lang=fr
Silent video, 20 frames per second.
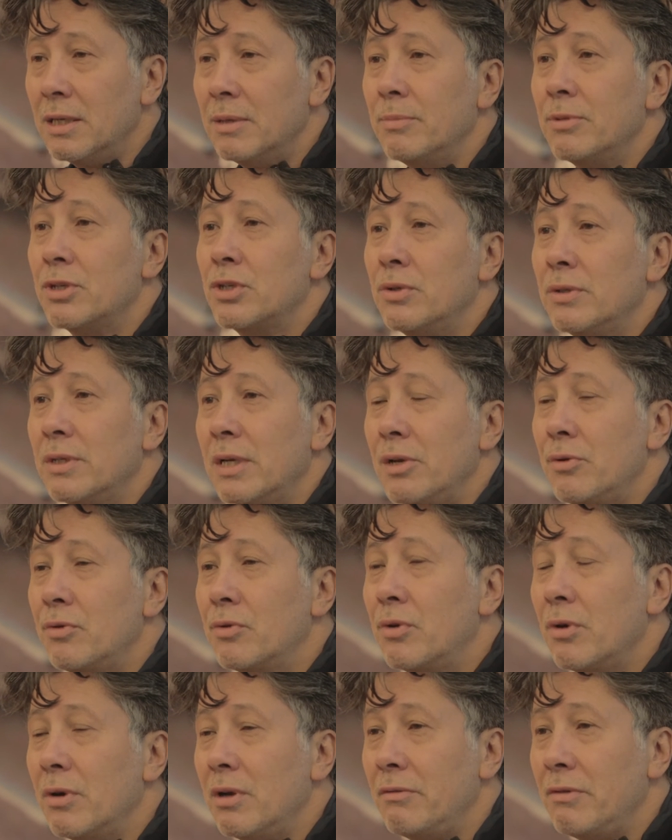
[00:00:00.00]
je n'ai lu
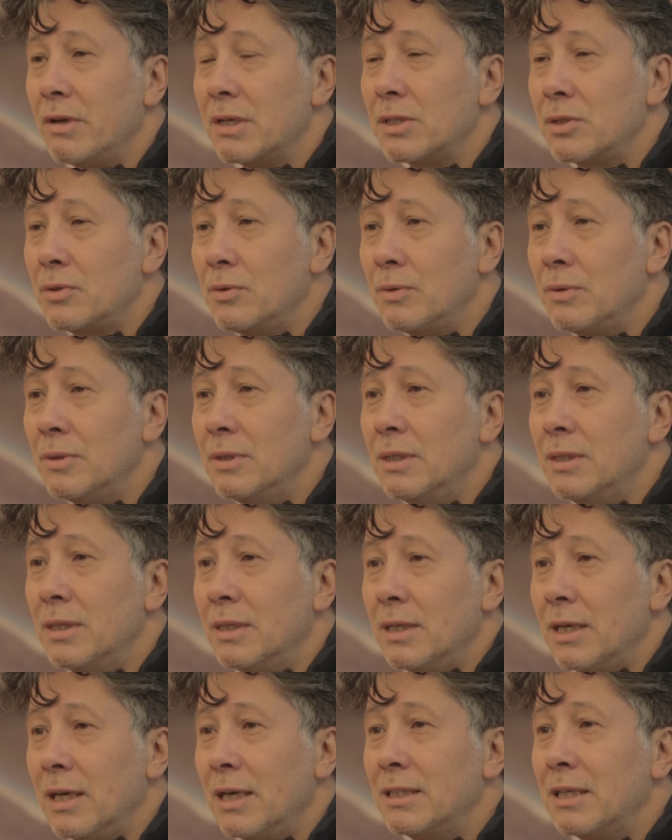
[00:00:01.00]
que la version
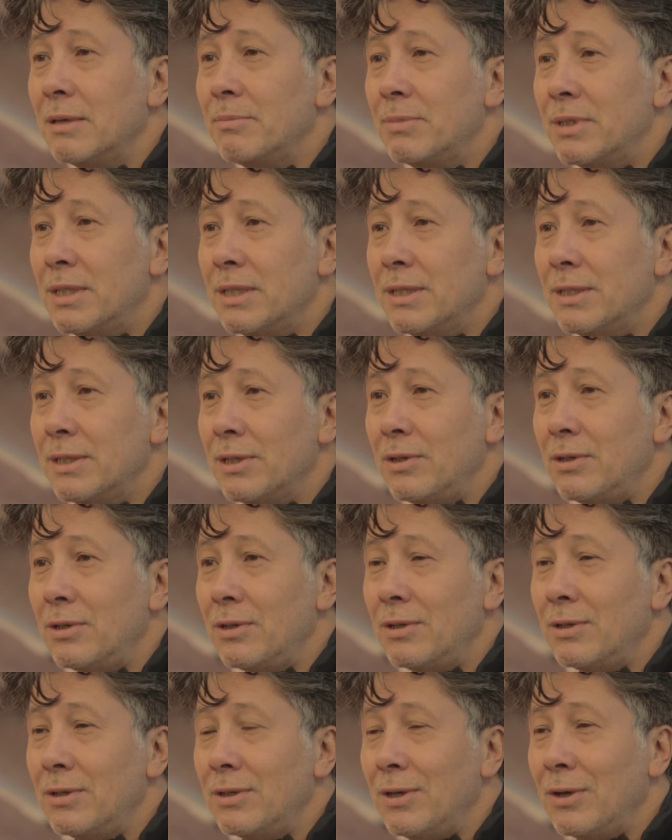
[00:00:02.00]
adaptée
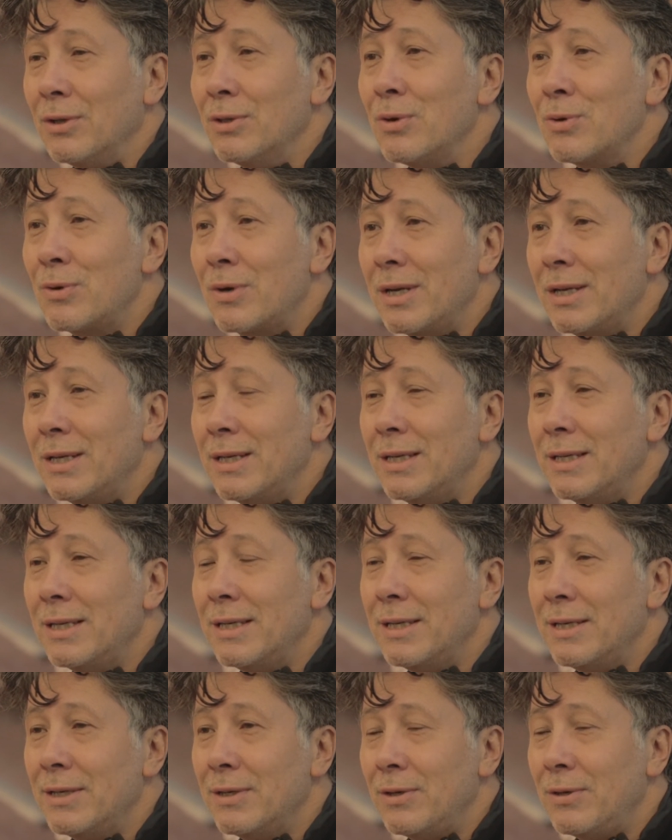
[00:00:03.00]
en, anglais
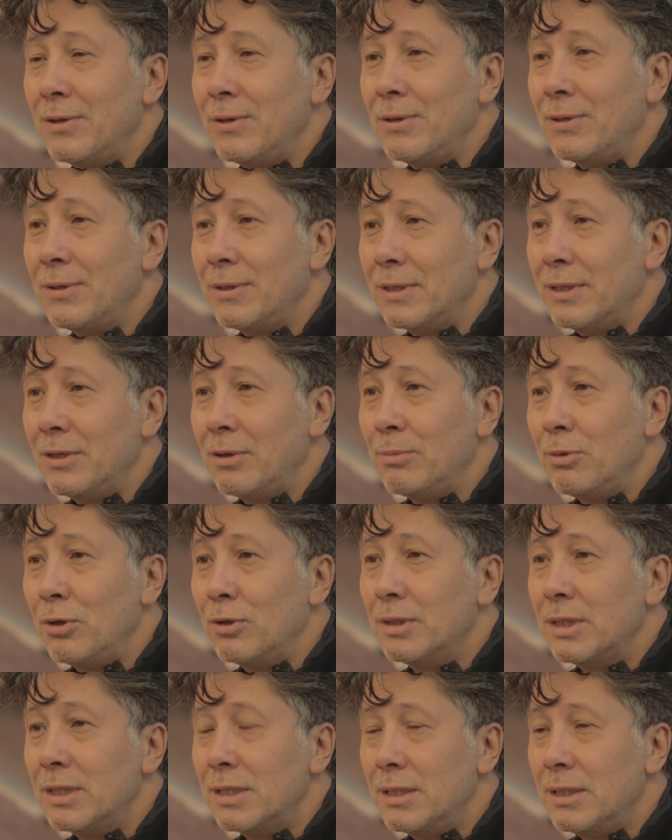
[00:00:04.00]
et en, et en,
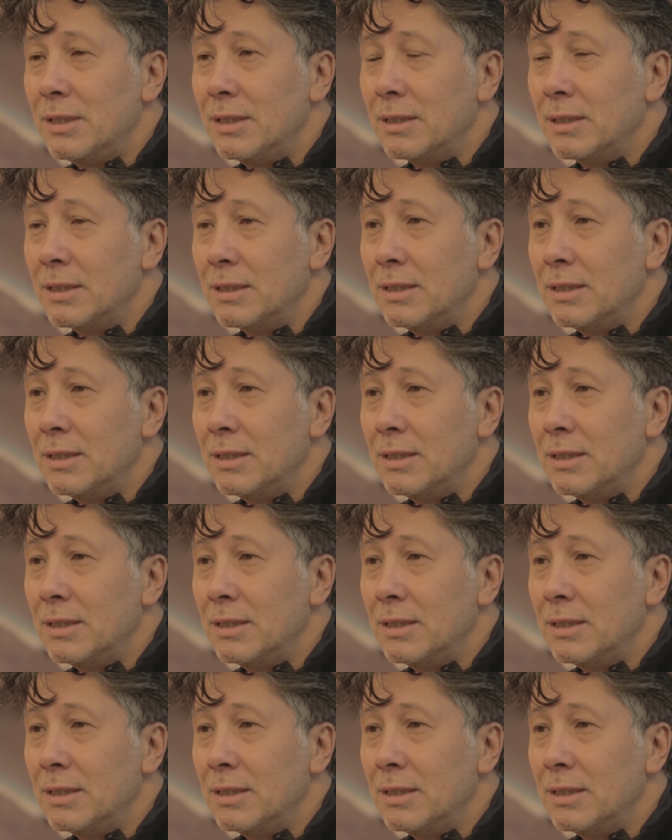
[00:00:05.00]
bande dessinée.